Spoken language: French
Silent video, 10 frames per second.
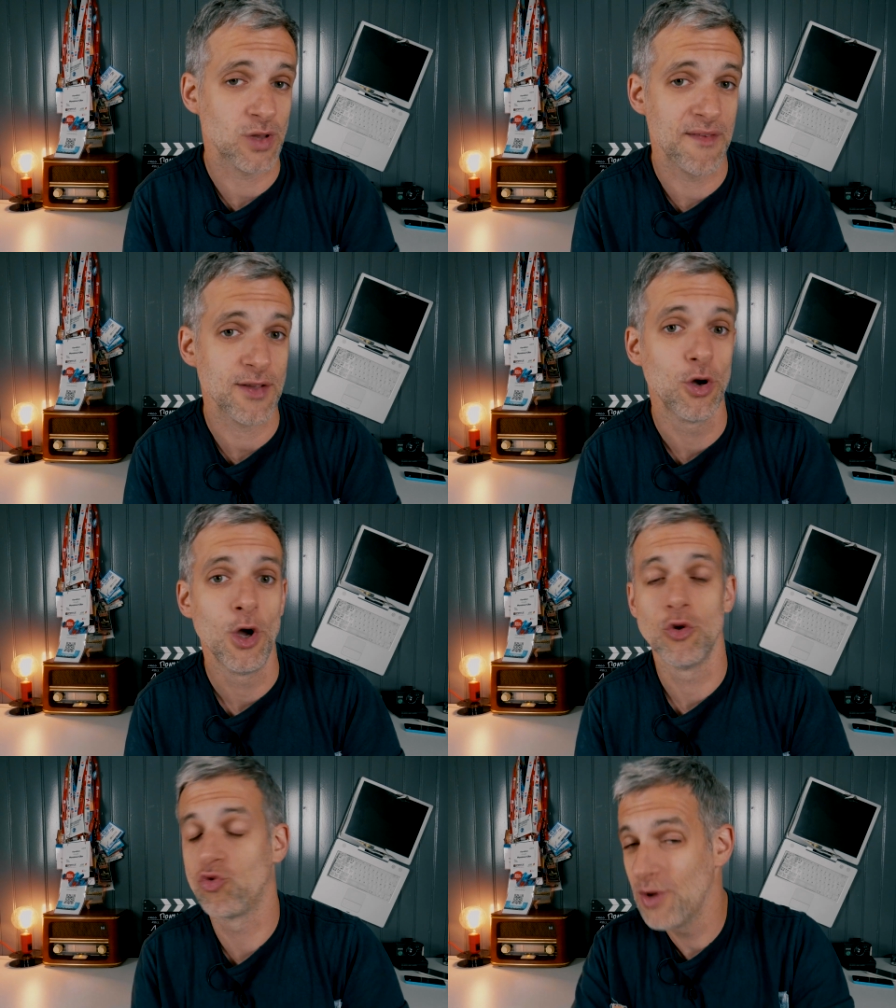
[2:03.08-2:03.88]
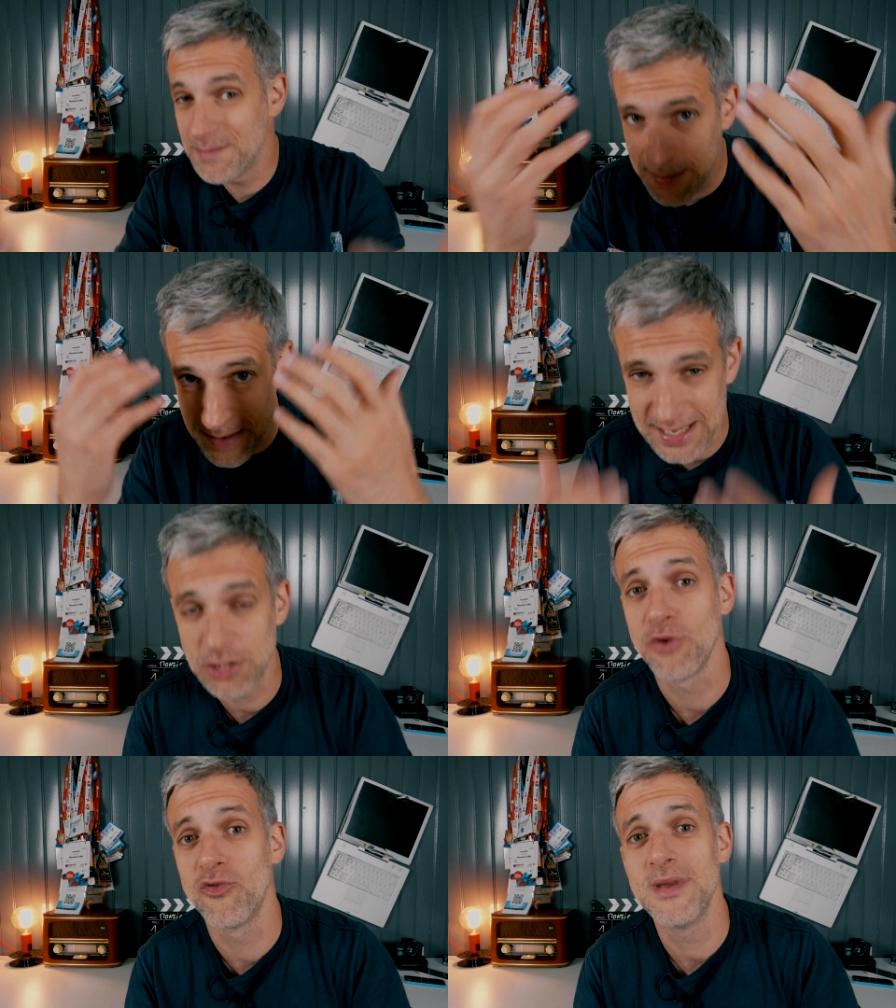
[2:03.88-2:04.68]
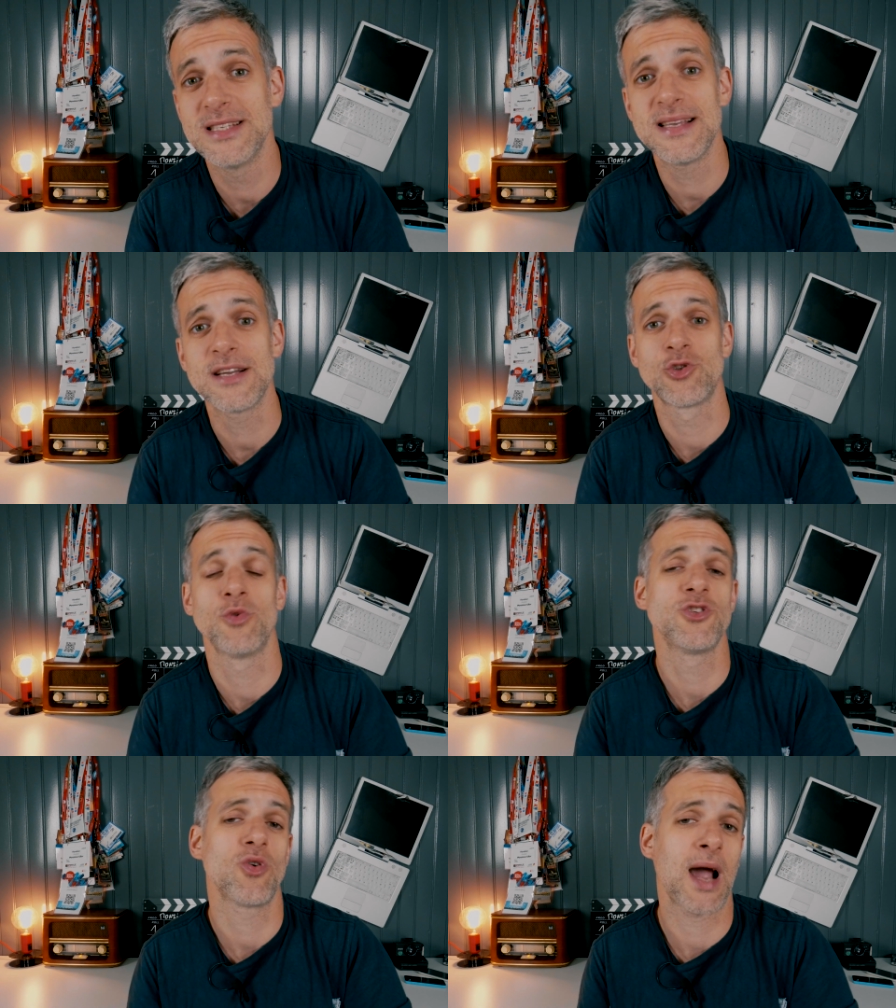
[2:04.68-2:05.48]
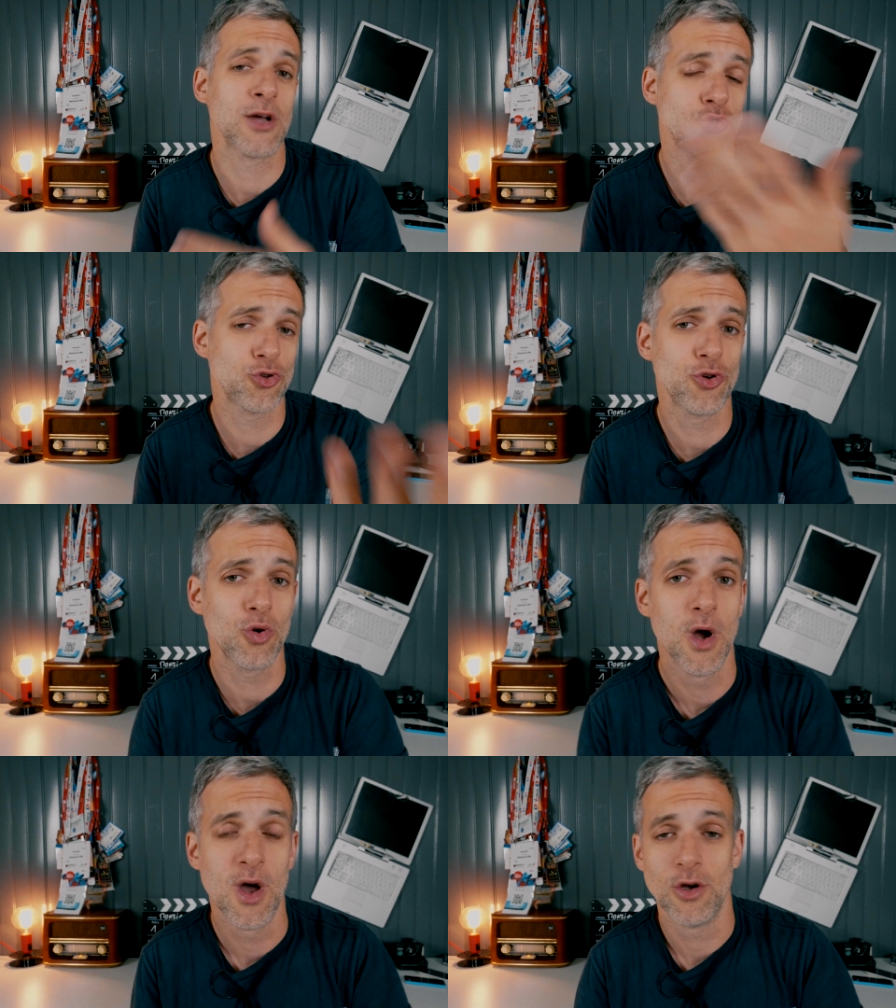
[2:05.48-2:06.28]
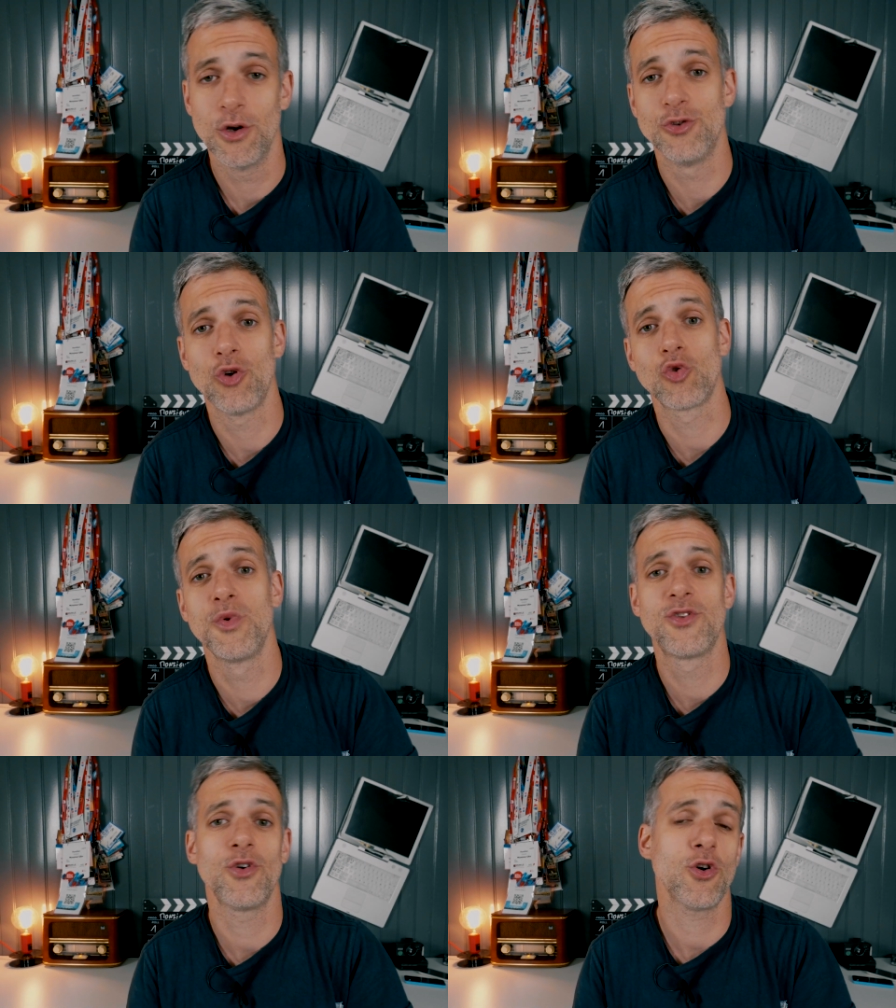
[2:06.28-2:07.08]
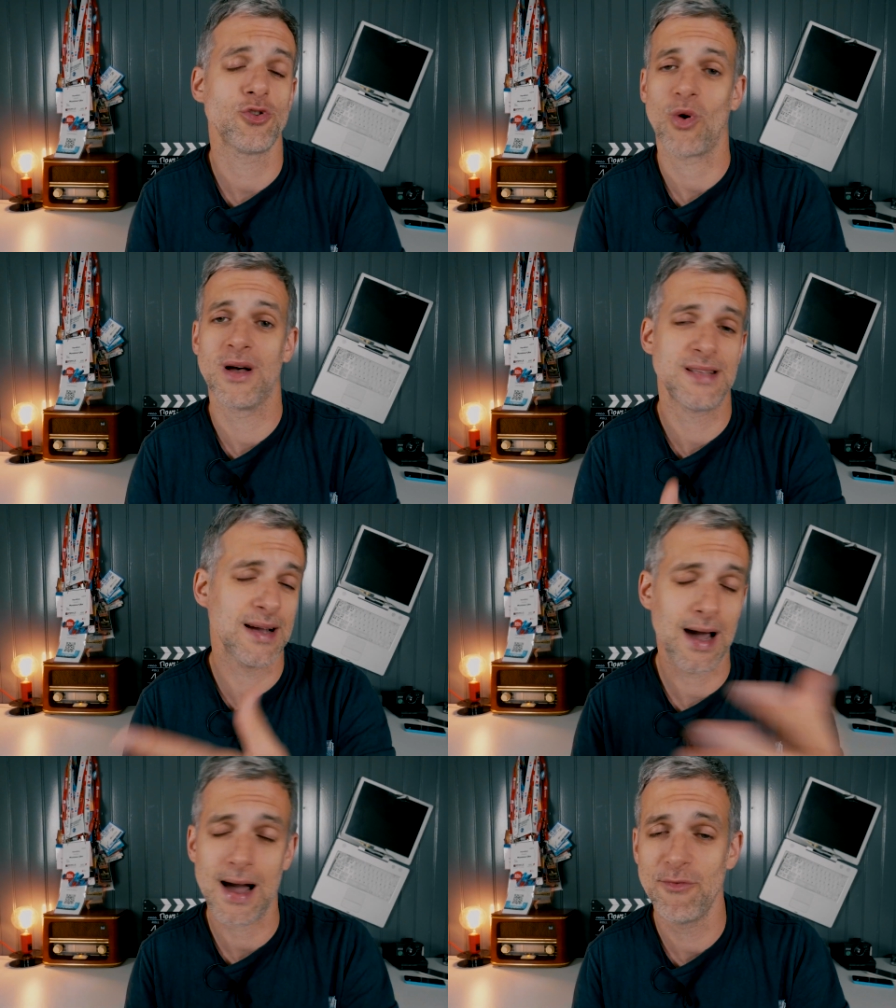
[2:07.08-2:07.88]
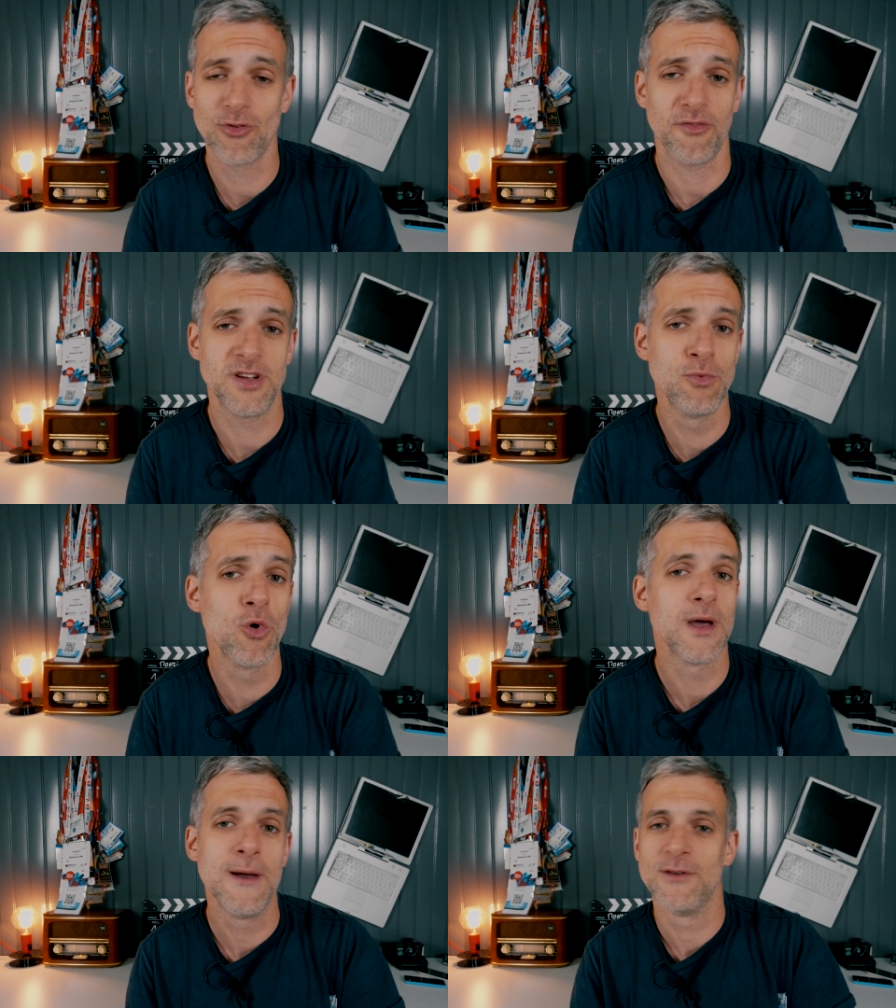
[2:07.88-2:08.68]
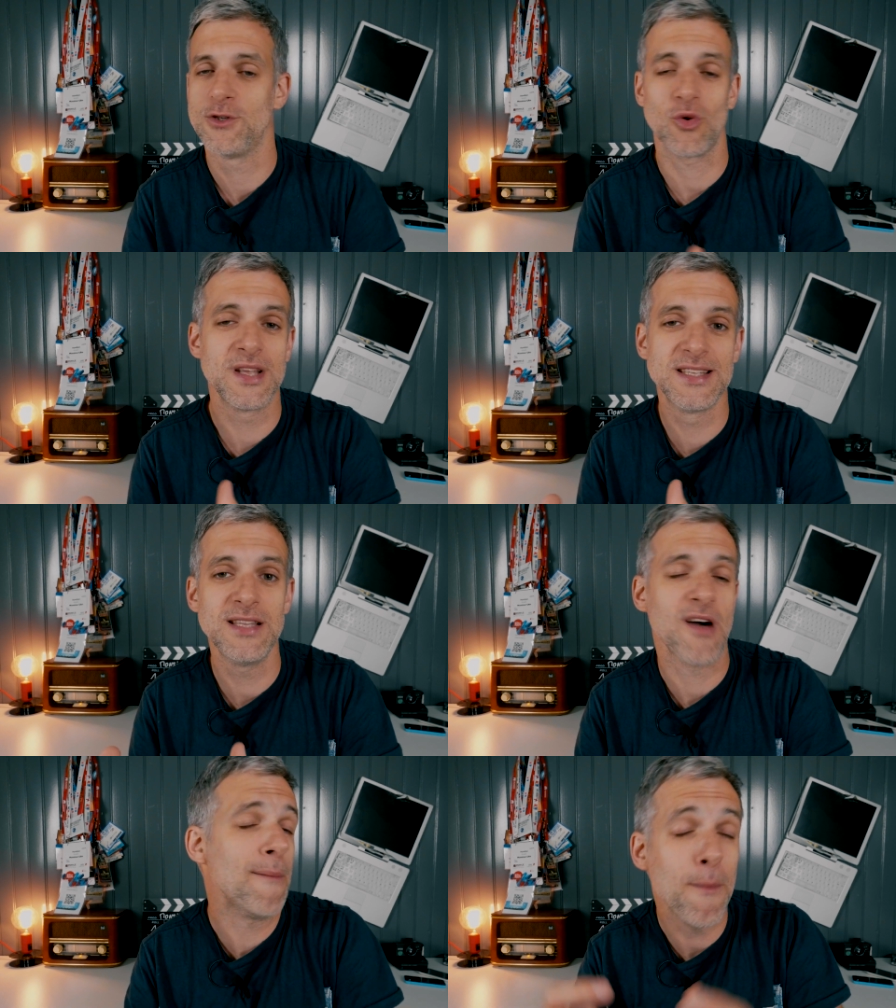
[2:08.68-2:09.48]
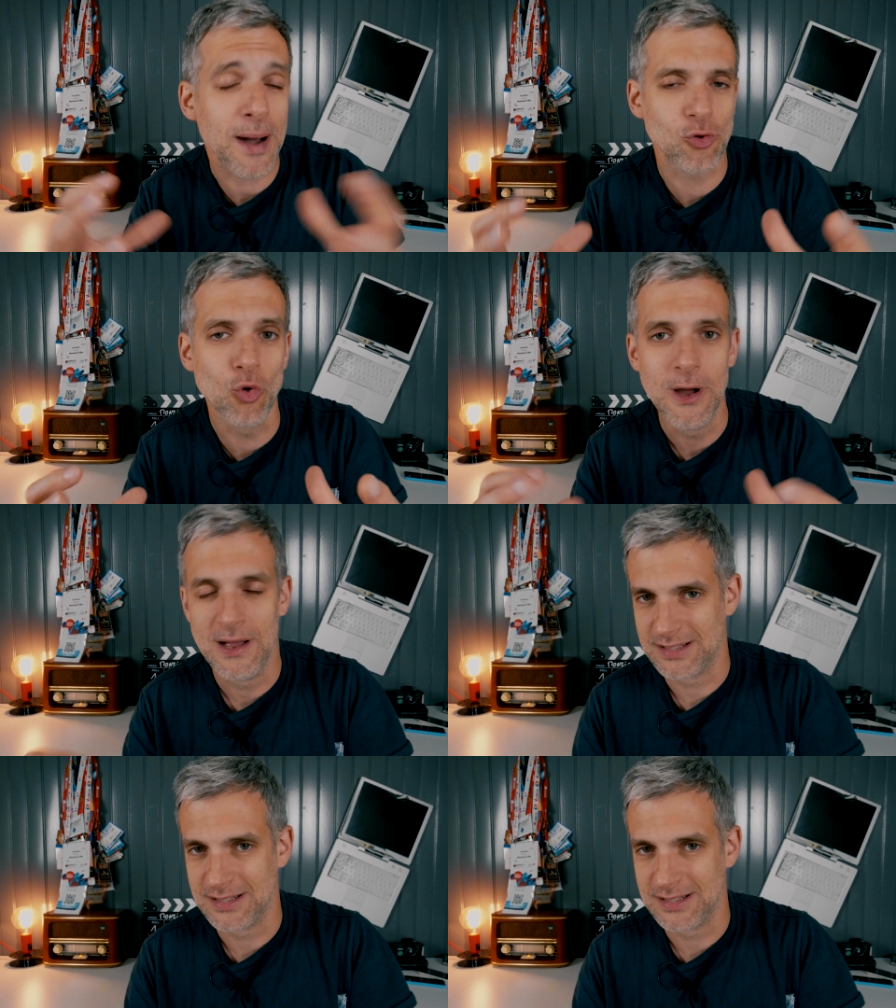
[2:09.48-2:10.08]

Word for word: au travers de tous les petits messages que vous me laissez, que ce soit aussi sur les réseaux sociaux, euh, sur Twitter, sur Instagram, sur Facebook, sur LinkedIn, enfin un peu partout.